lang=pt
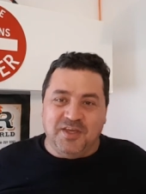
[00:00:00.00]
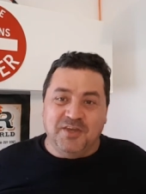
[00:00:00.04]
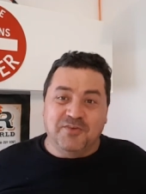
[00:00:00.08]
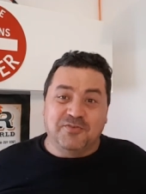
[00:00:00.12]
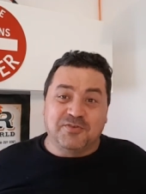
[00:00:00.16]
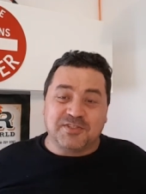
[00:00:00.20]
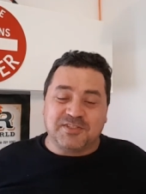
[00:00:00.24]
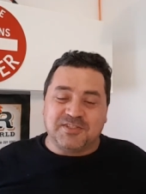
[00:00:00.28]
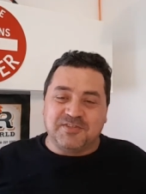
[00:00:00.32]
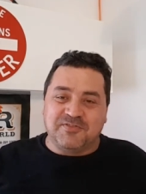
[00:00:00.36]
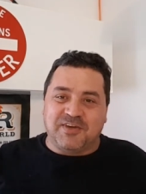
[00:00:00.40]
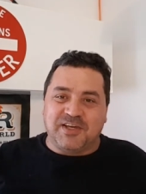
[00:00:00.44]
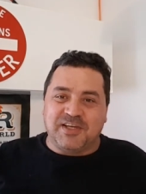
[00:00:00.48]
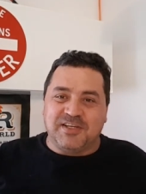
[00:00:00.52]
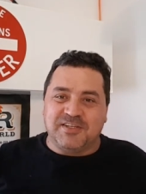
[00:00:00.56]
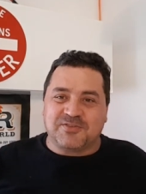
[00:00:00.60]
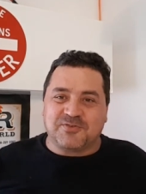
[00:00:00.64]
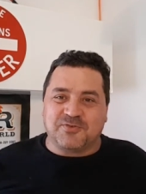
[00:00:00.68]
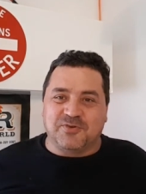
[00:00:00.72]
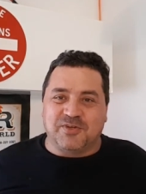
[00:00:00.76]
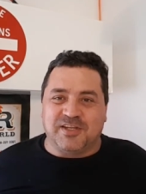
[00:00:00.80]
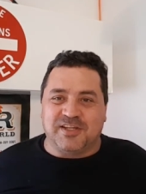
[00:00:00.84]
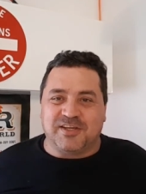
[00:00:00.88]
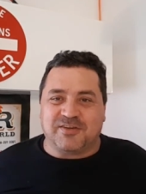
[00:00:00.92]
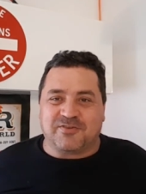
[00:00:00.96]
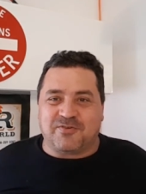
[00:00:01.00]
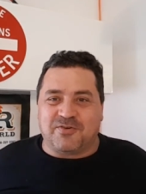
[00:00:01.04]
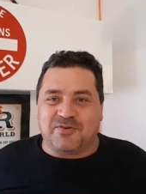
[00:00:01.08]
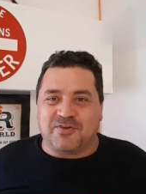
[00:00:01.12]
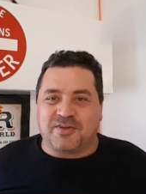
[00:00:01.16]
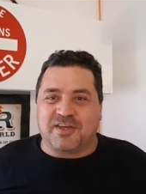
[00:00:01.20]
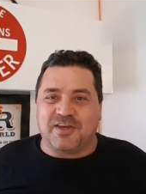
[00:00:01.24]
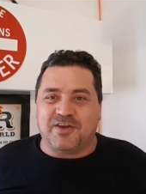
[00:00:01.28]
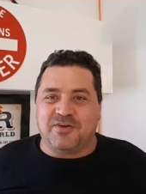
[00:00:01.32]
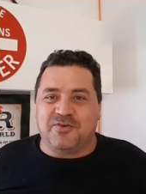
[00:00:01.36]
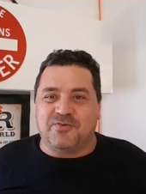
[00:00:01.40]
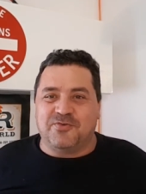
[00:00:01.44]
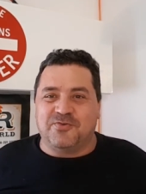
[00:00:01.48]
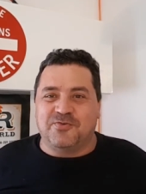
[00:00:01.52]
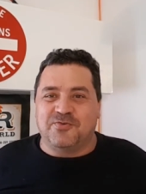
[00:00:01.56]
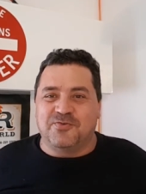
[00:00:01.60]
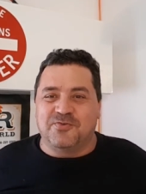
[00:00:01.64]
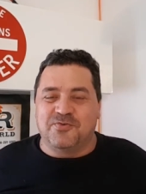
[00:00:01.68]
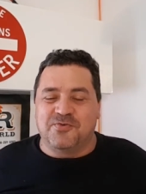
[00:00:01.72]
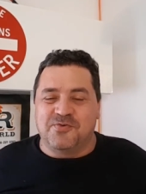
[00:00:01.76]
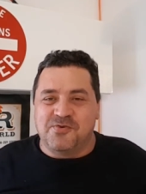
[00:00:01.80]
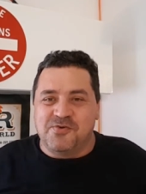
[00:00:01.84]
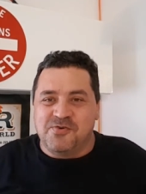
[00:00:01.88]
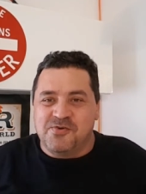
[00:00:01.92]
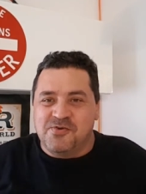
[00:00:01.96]
e você vai escolher qual que é
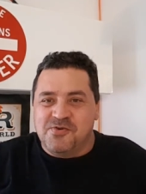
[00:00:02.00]
o,